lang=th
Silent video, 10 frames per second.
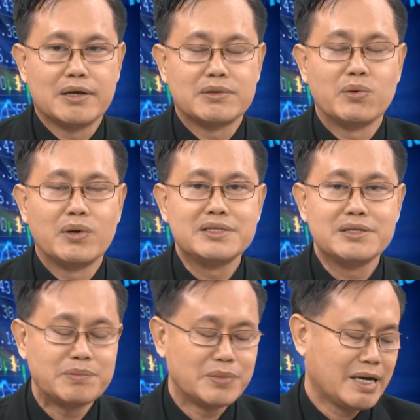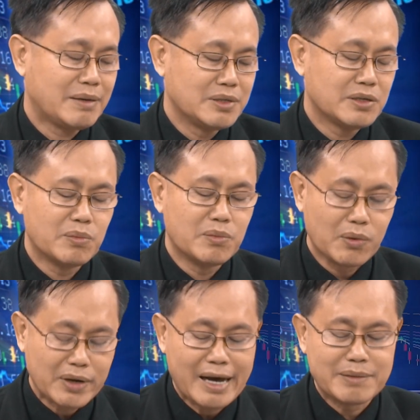ทัวริซึมนะครับหรือกลุ่มโร
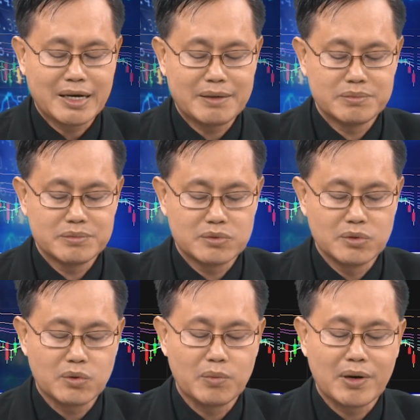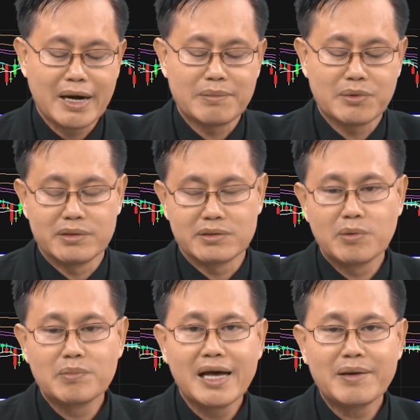งแรมนะครับดูกลุ่มโรงแรมก่อนก
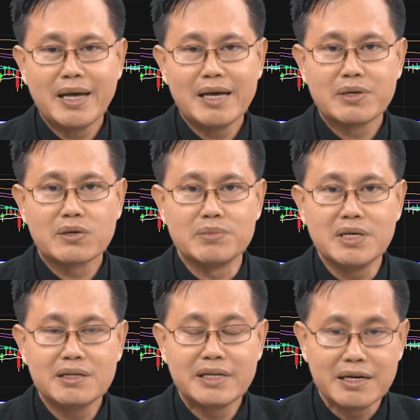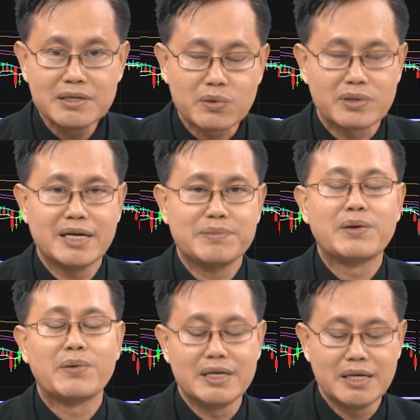ลุ่มโรงแรมเองเป็นกลุ่มที่เด่นที่สุดนะครับใน
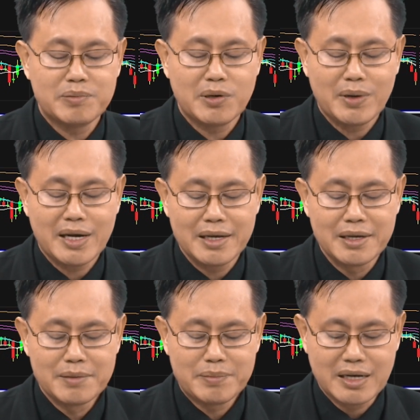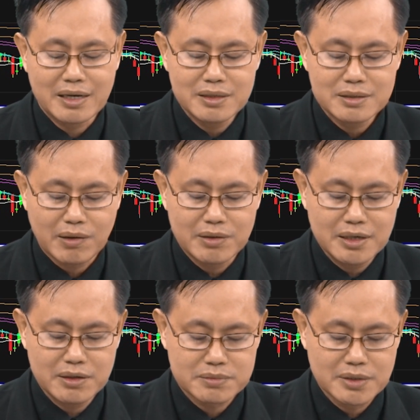วันนี้เพราะว่าเป็นขาขึ้นต่อเนื่
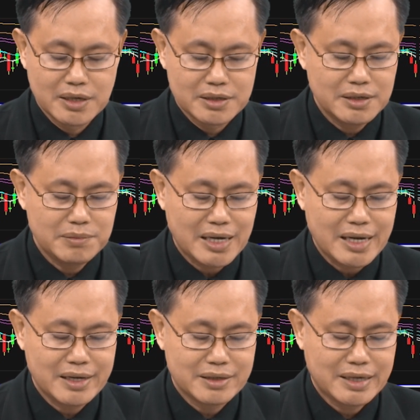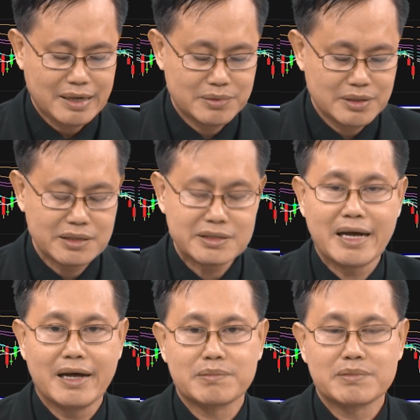องขึ้นมาเนี่ยนะครับตั้ง
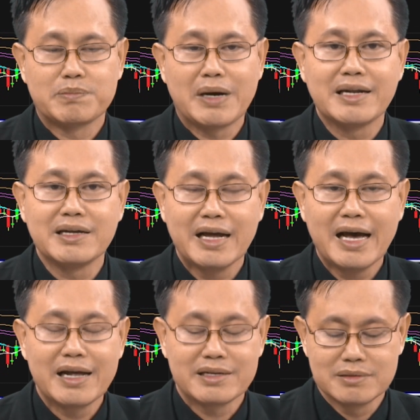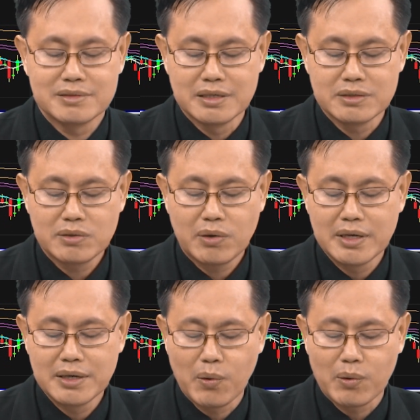แต่ปลายเดือน5ถึงต้น
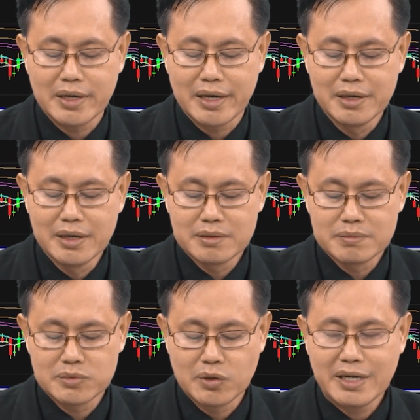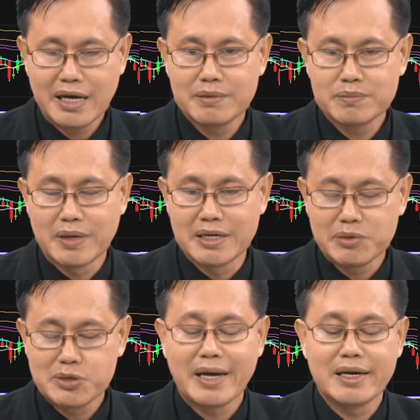เดือน6เนี่ยจนกระทั่งมาถึง
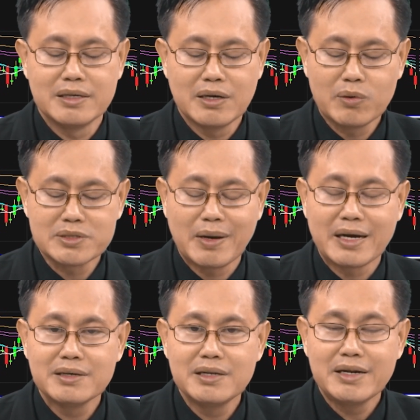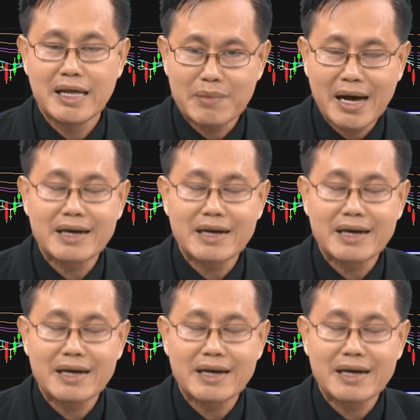ปัจจุบันนี้ยังคงสปาขึ้นและเด่นมาก